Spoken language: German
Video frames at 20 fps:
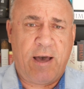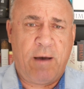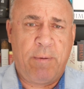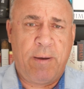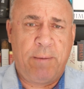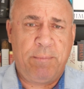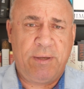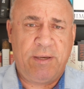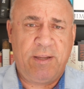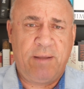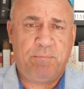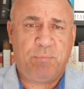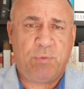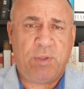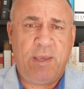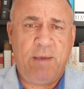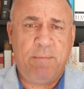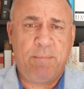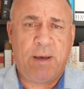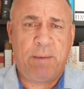aber mit dem
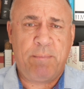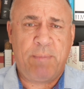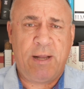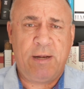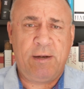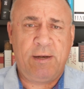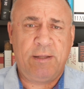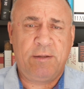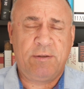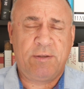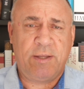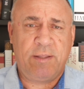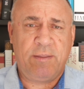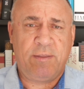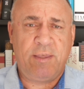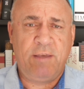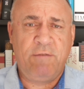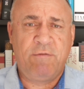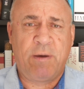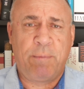Thema mal
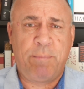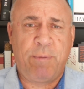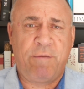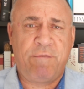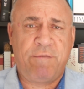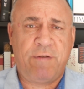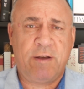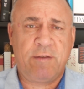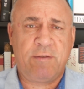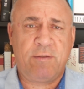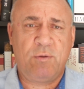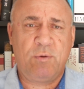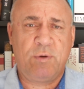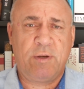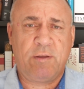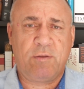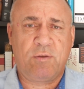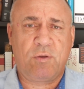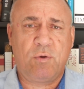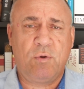intensiver befasst und
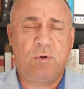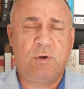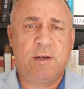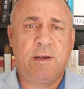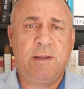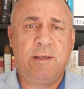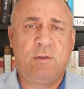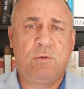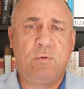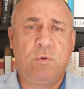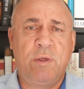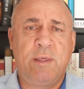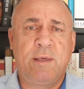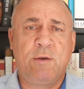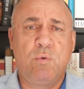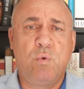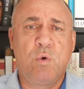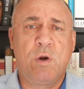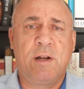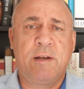das gründlich
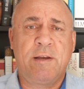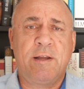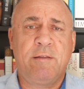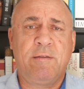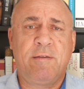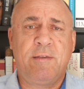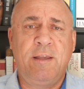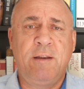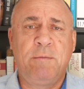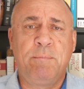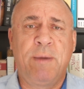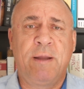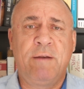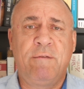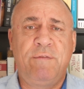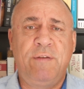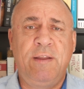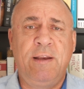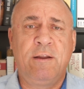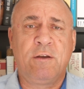durchgoogelt, dann sieht man
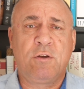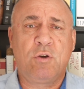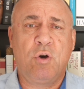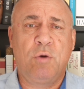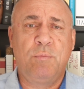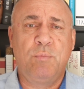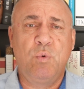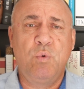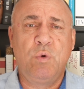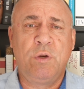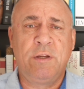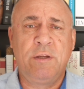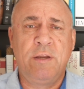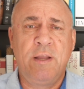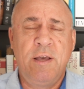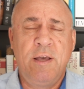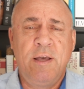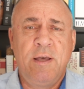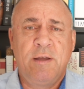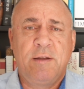viele Kommunen,
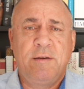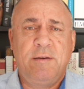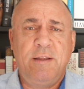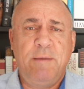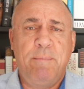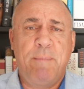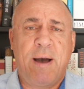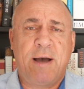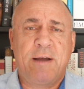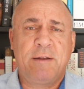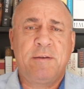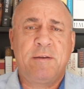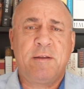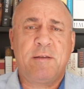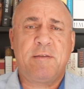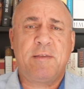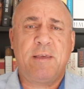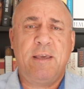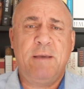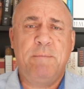die machen
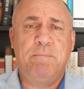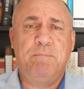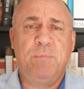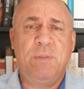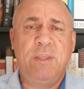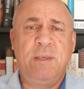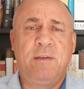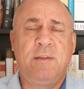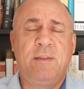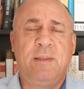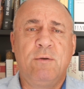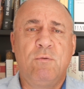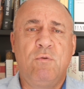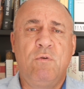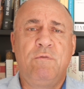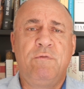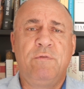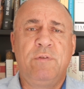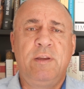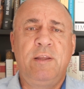das eben nicht. Die
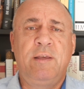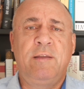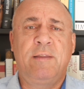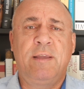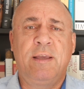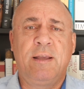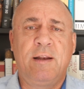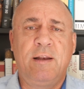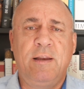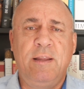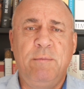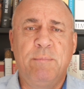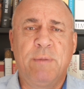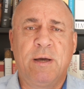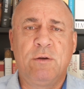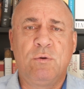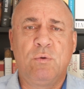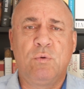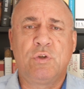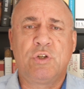rufen nicht den
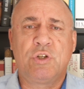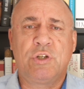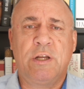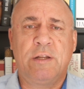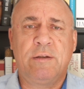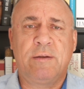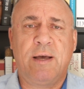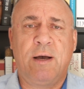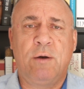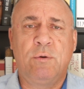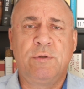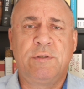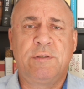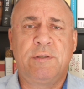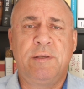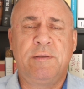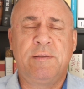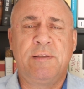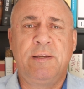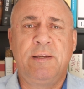Klimanotstand aus.
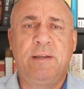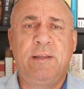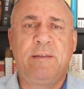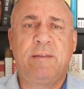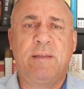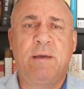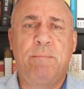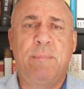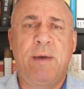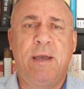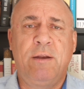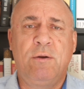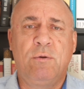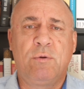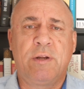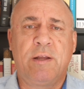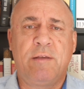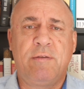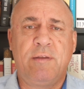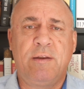Die sind nicht der
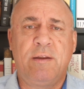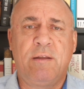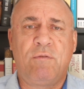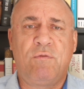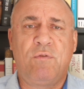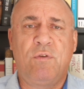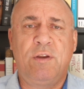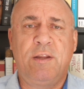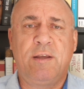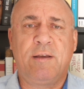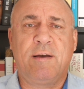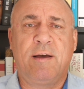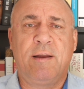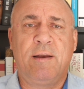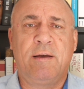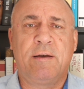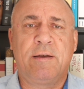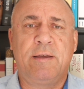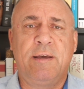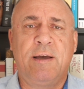Meinung, dass sie das für die
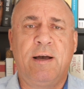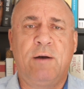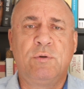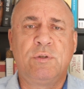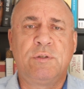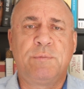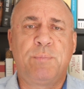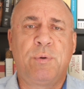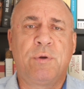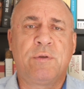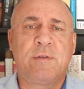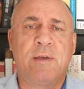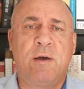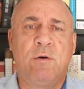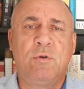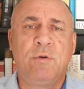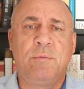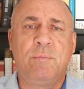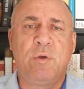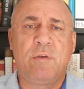Galerie
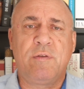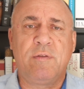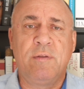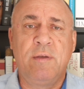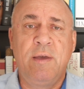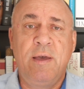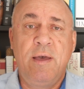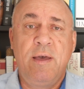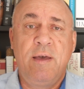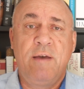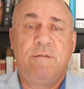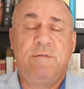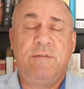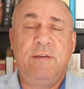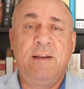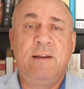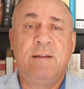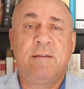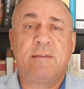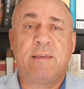rausposaunen müssen.
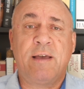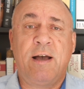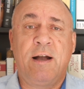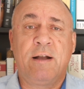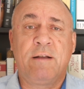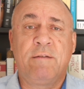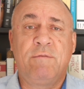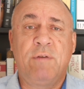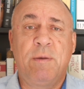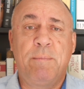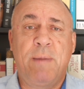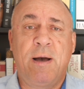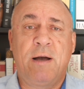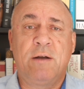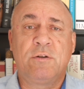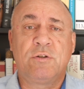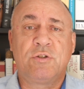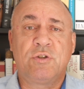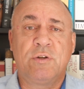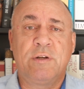Viele sagen, wir
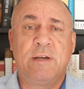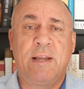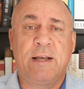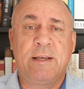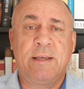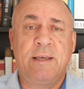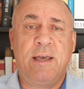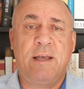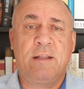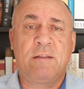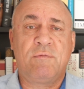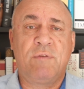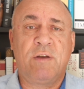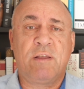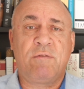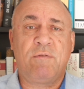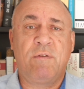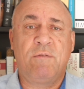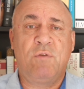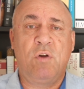machen schon lange
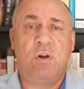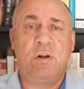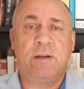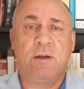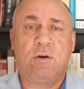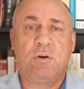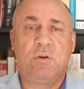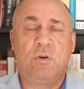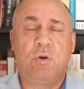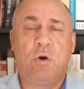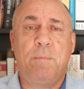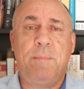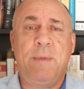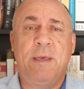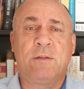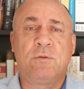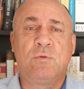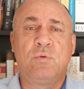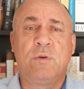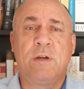etwas. Wir wollen auch noch
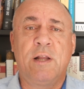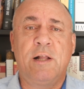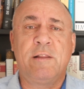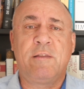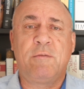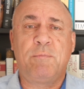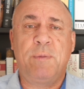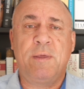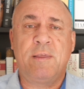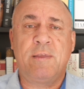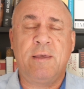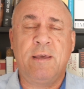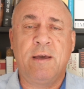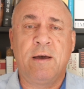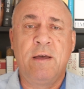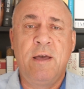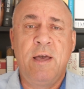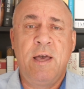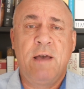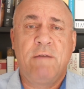mehr tun als
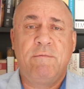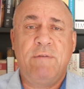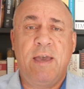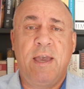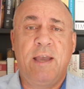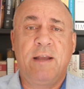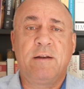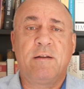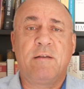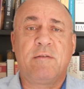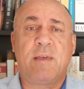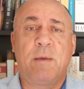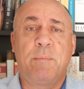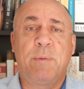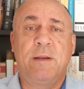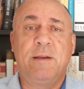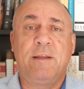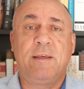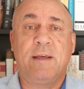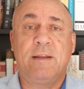bisher. Wir hängen das
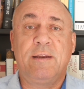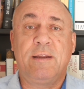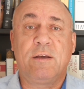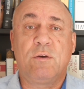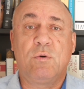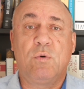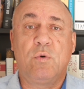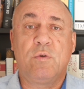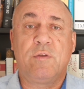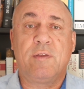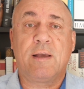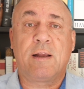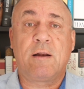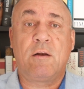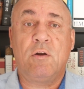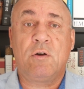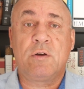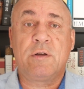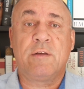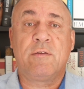aber nicht an die große
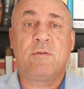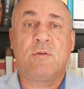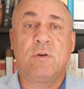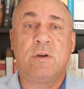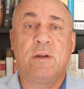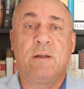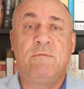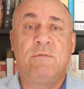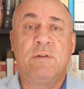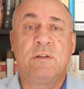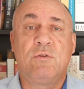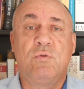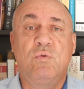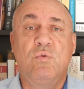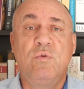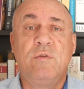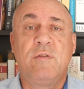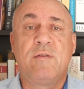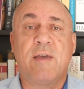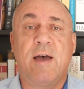Glocke, sondern wir
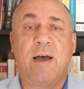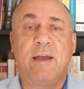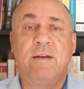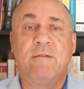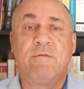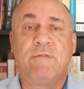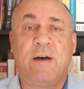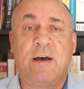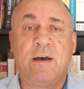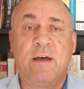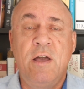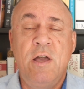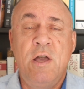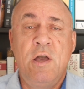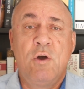tun's einfach.